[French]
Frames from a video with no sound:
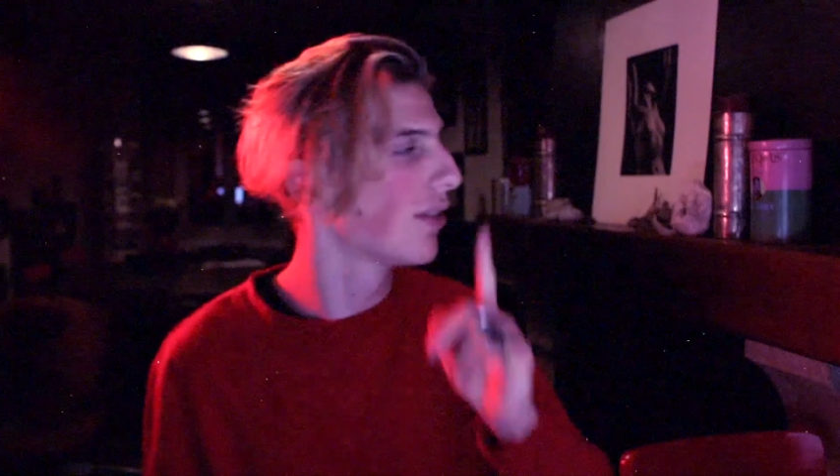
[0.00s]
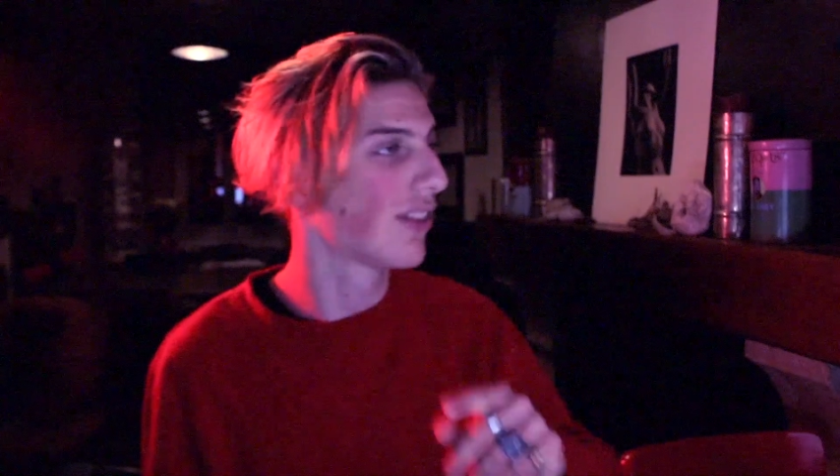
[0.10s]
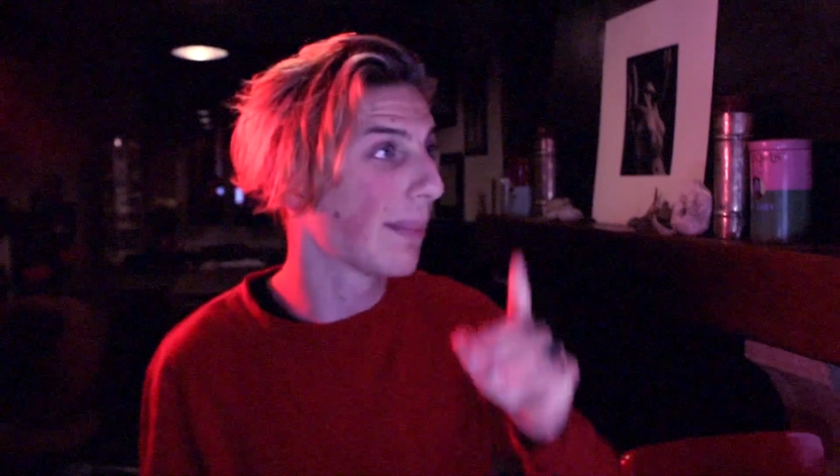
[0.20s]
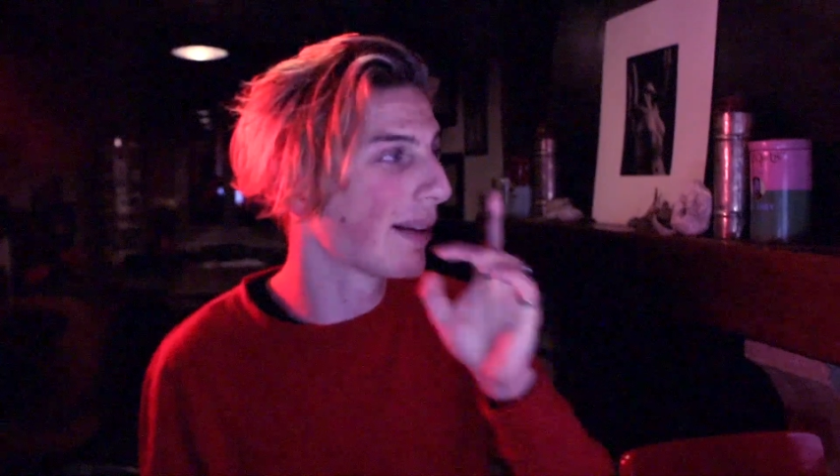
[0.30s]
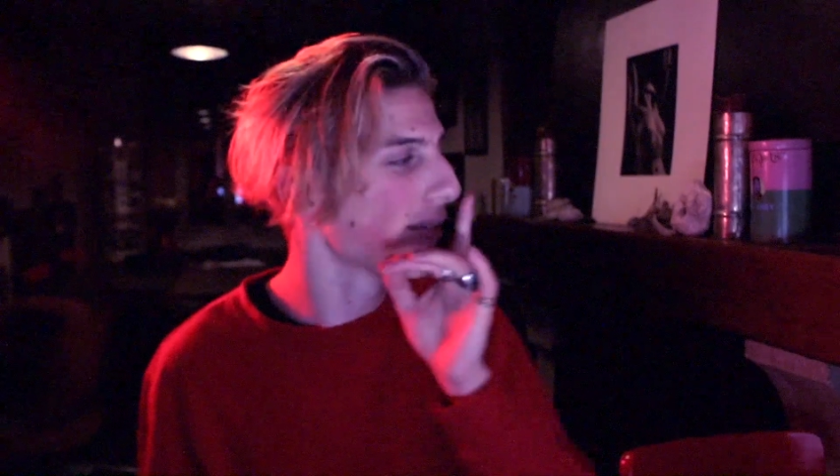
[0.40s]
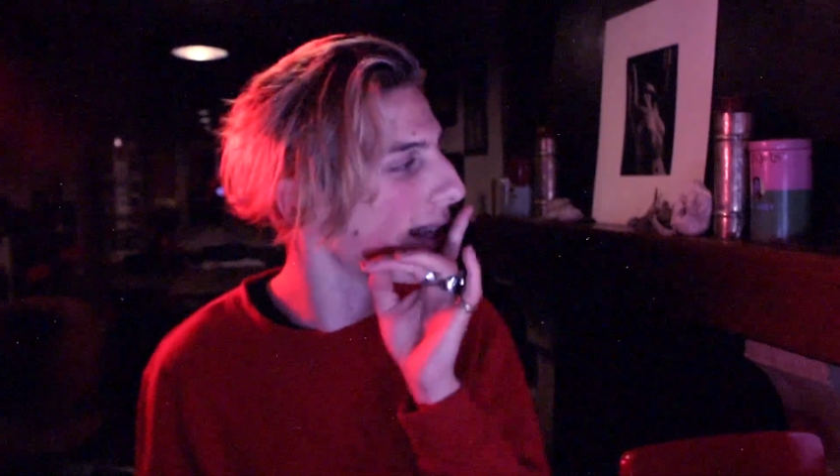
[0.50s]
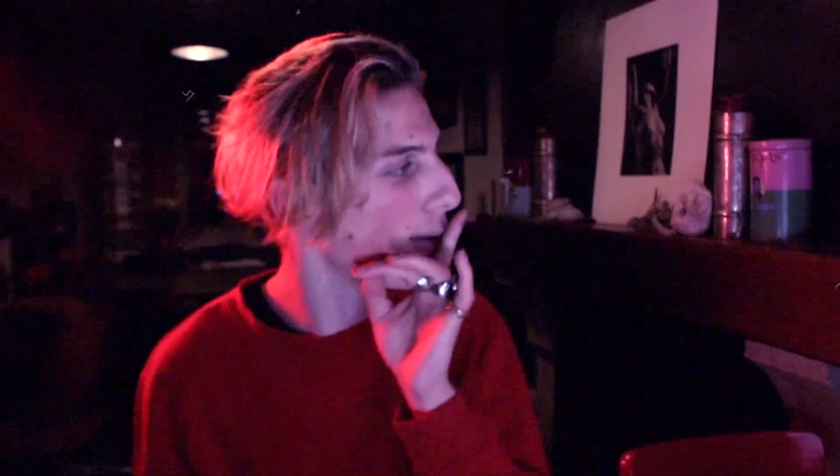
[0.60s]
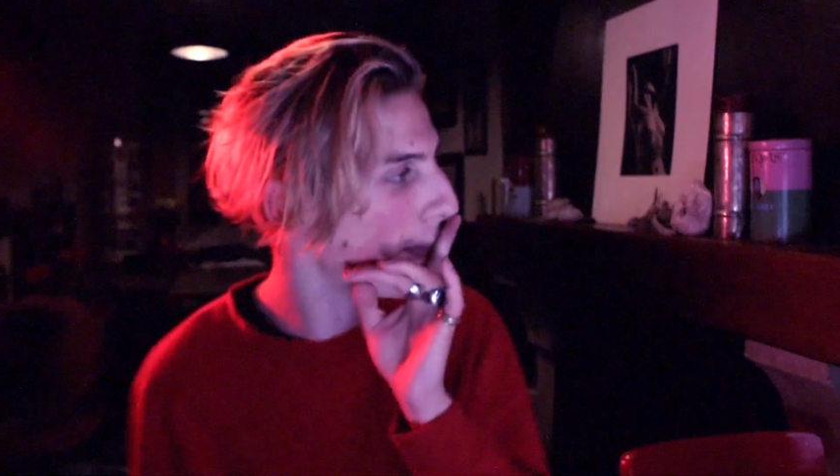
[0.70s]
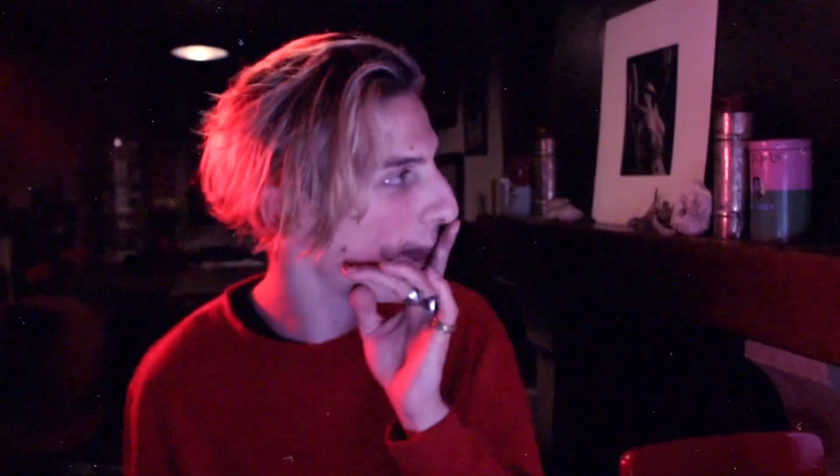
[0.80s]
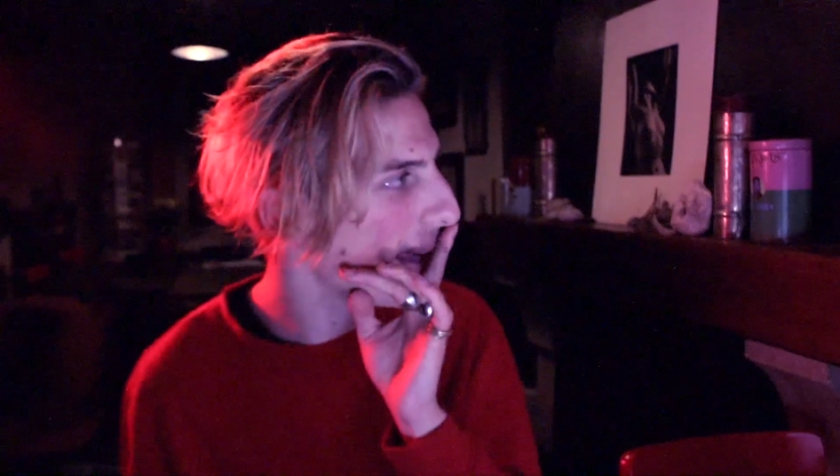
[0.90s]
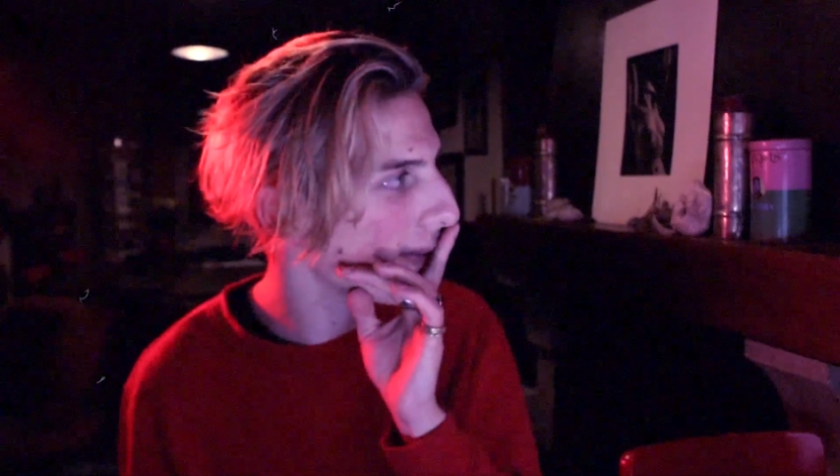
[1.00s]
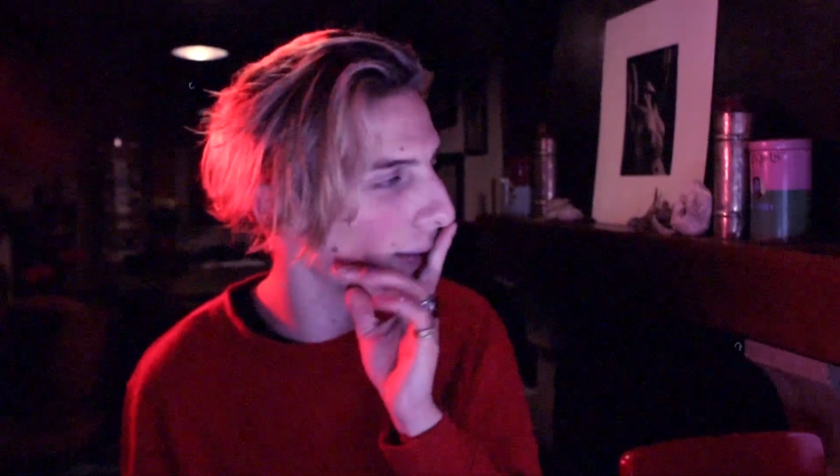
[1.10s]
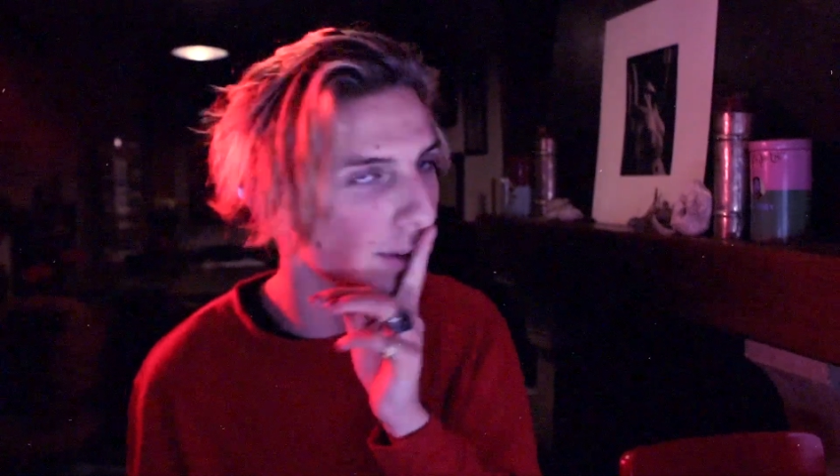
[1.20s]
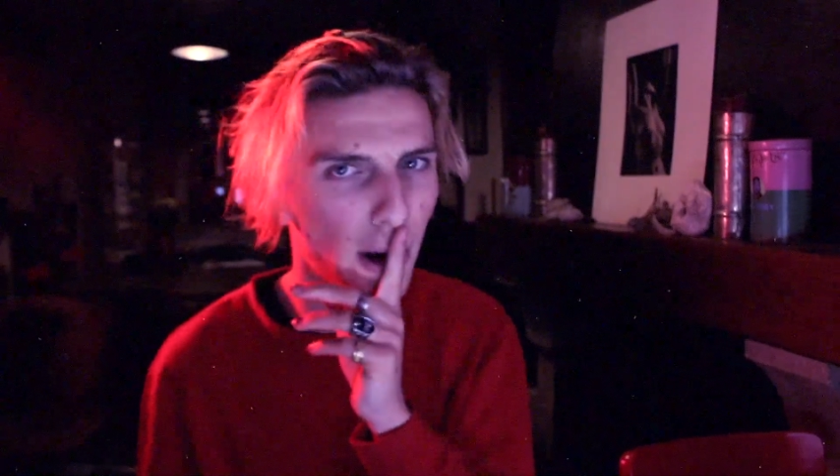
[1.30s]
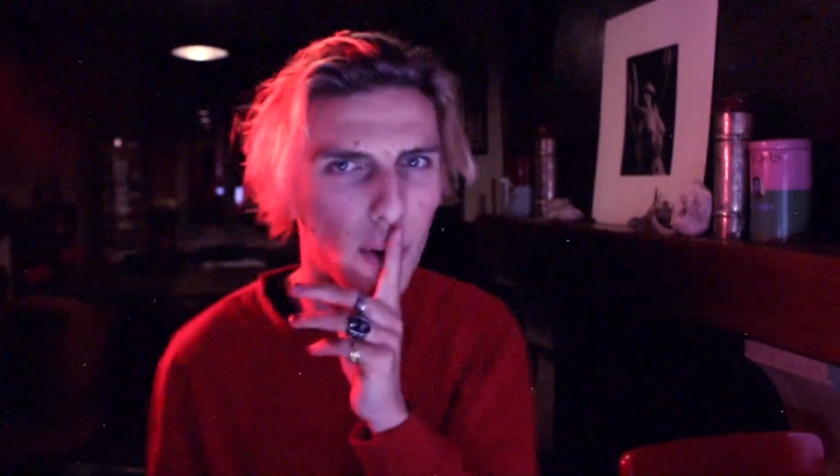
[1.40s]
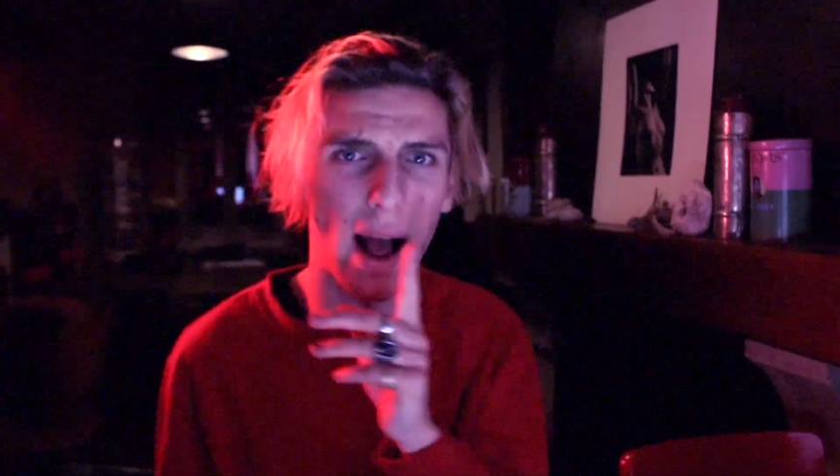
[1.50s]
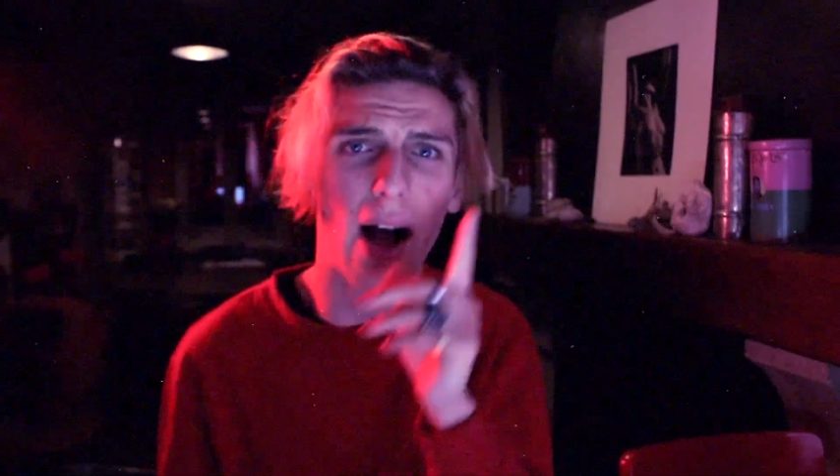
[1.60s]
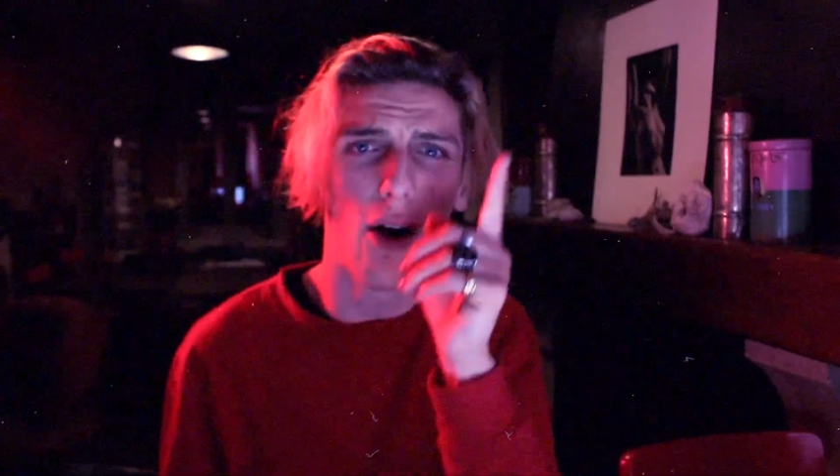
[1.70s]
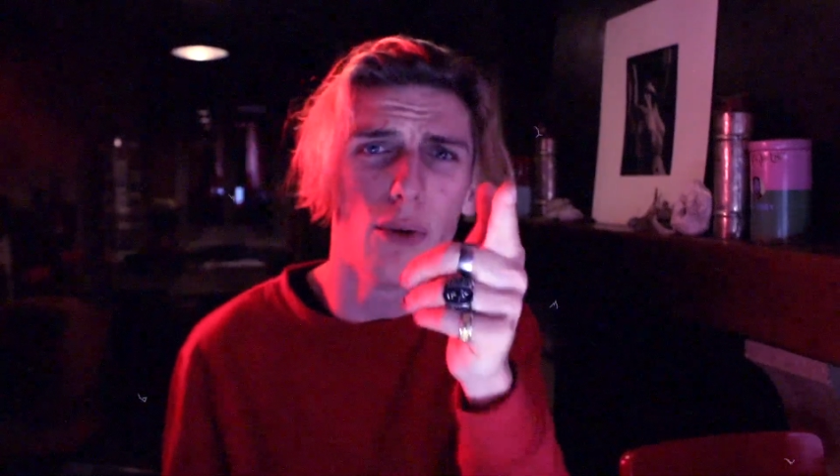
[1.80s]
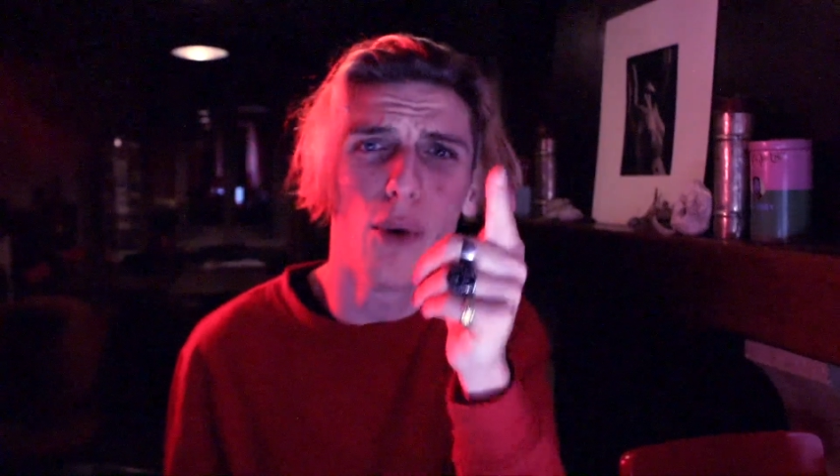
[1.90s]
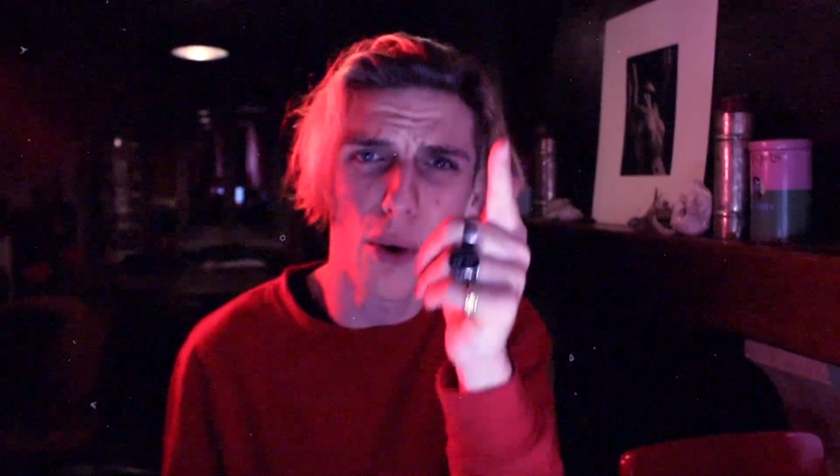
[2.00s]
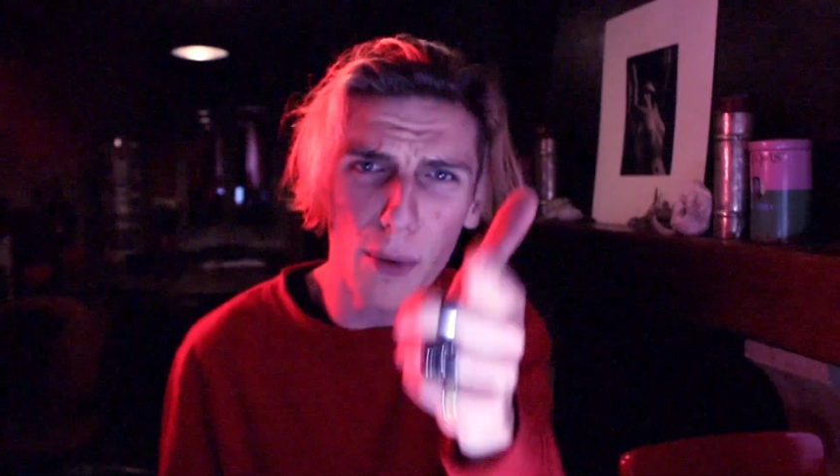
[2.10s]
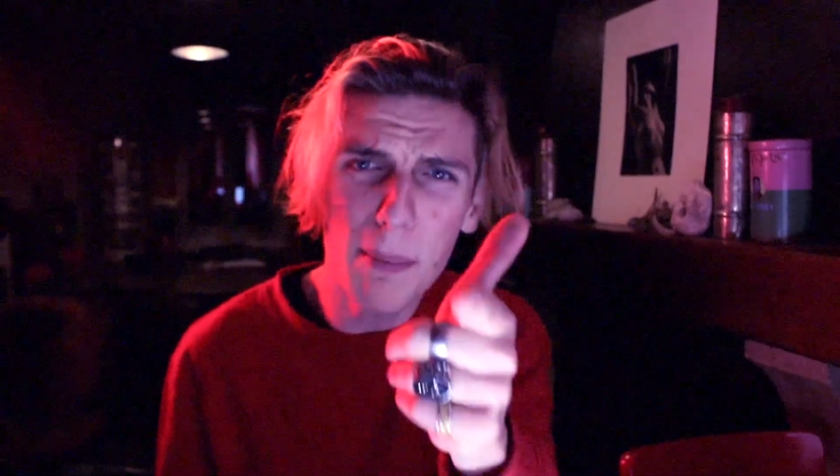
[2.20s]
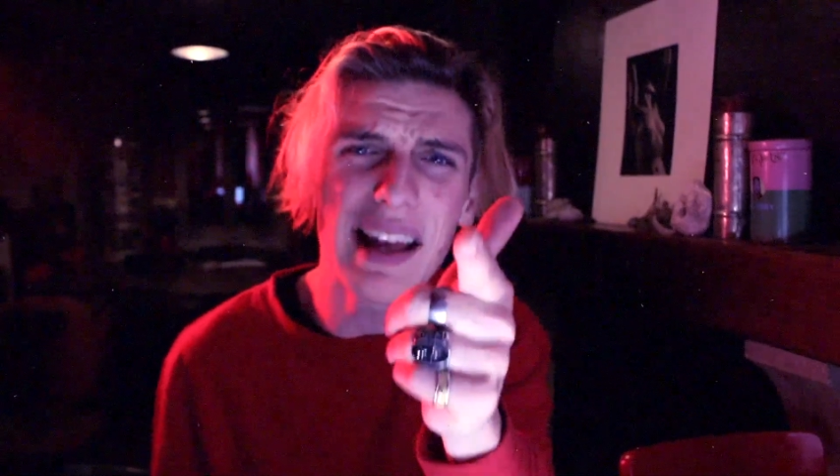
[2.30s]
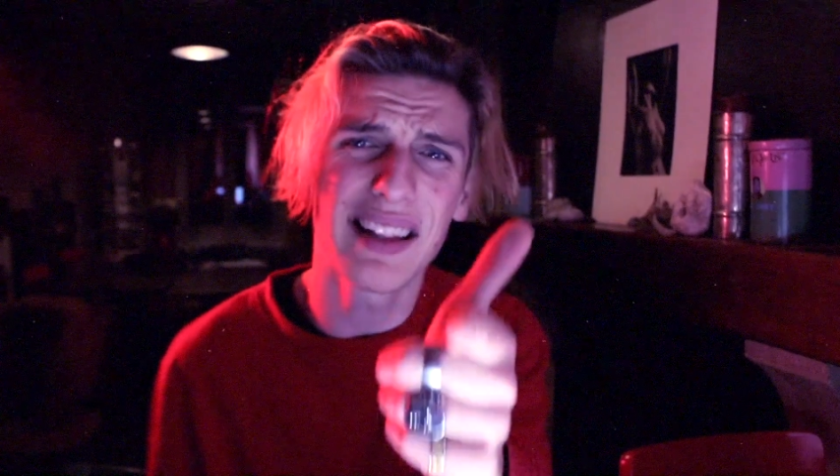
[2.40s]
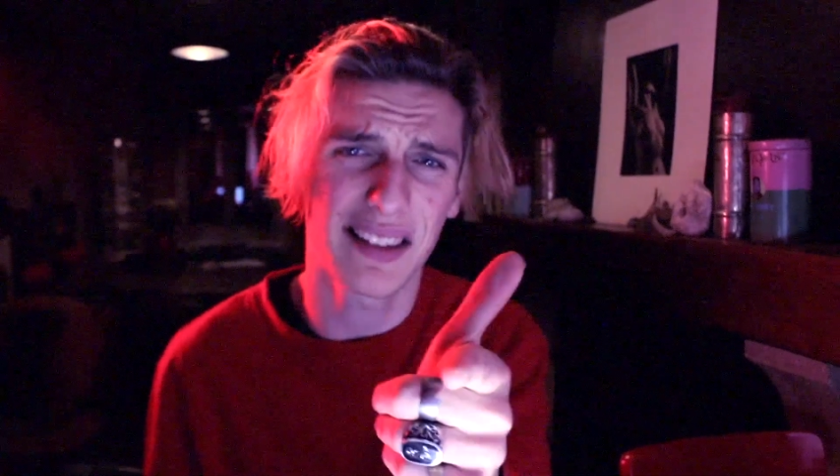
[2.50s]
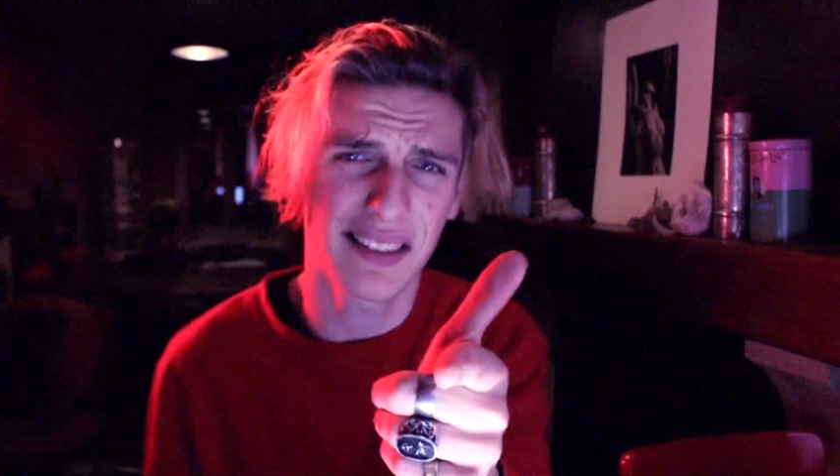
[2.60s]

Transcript: J'ai l'impression d'être le pire vendeur quoi. on remet un